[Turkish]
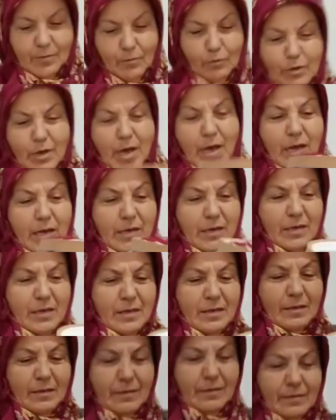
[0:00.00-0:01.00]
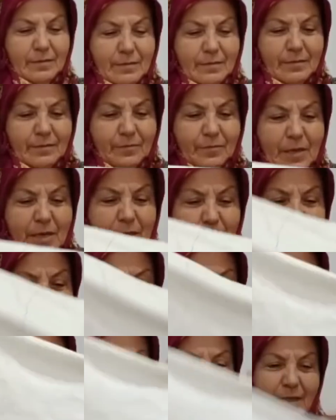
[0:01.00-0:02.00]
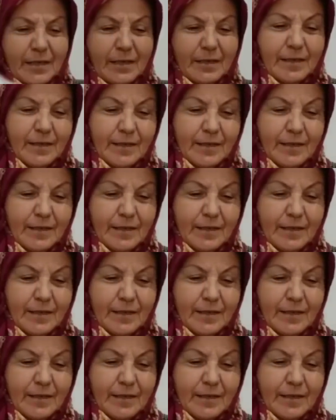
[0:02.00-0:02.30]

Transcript: Bu da aynı. Paspas.